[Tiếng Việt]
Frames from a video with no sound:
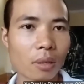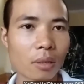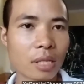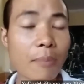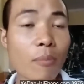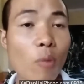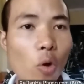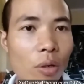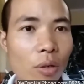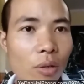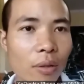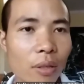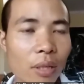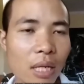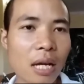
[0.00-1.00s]
chắn bùn
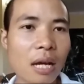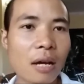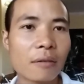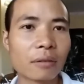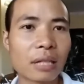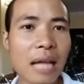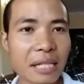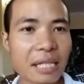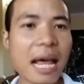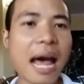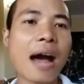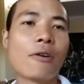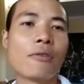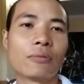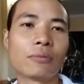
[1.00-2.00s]
tại
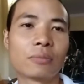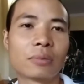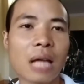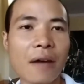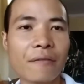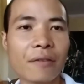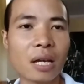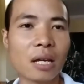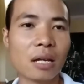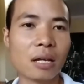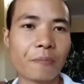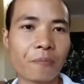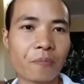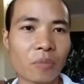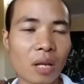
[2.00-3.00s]
sao tại
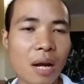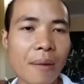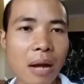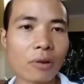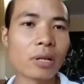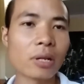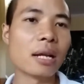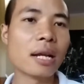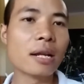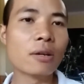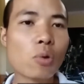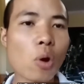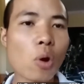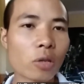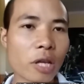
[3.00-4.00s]
vì các bạn có thể lên
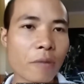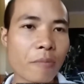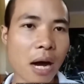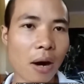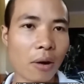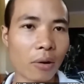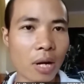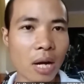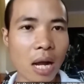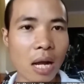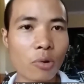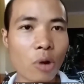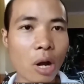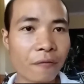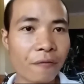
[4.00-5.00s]
Google tìm hiểu đó là
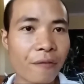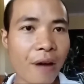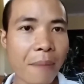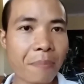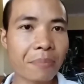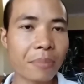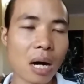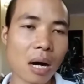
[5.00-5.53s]
luật pháp